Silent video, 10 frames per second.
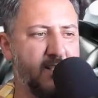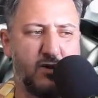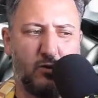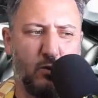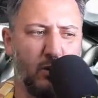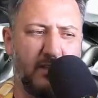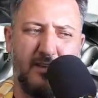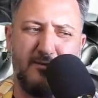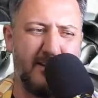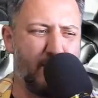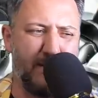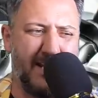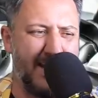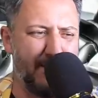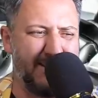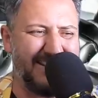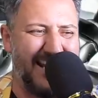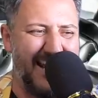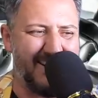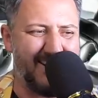Scooter vendeu pra caramba
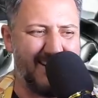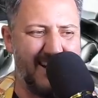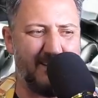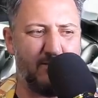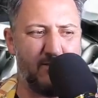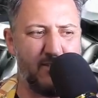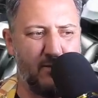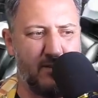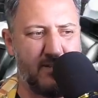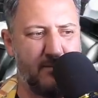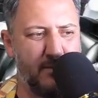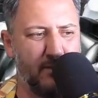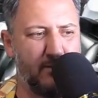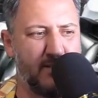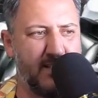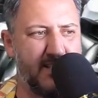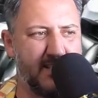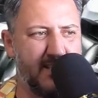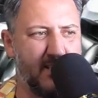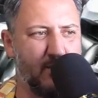
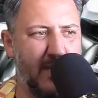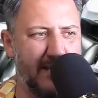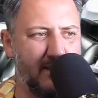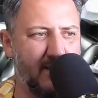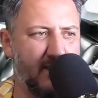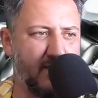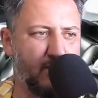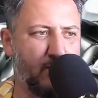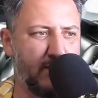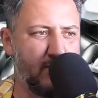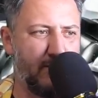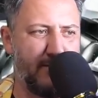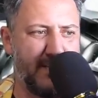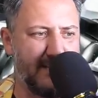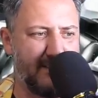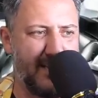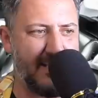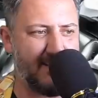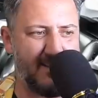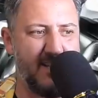311.264, Scooter só fica
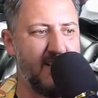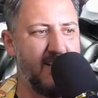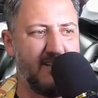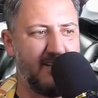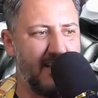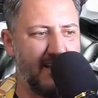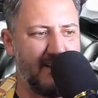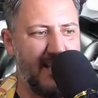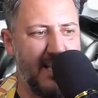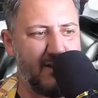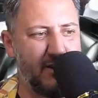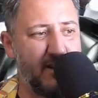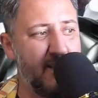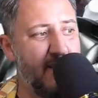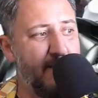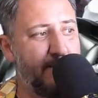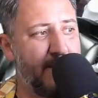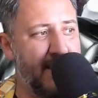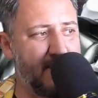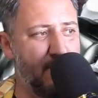atrás na realidade,
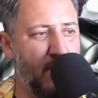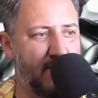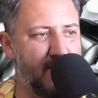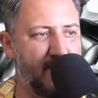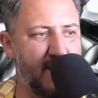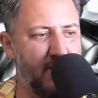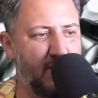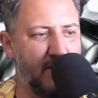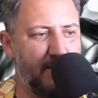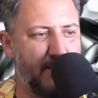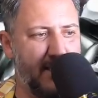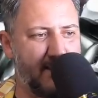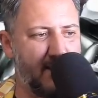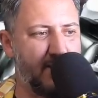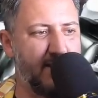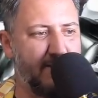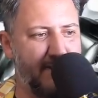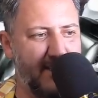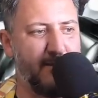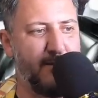das motos City, né? Porque a City ainda
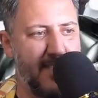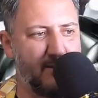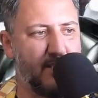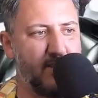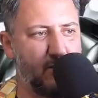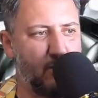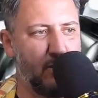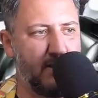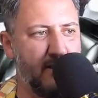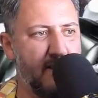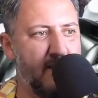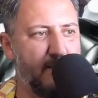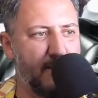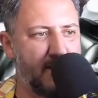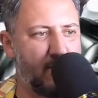vendem mais do que escuta, mas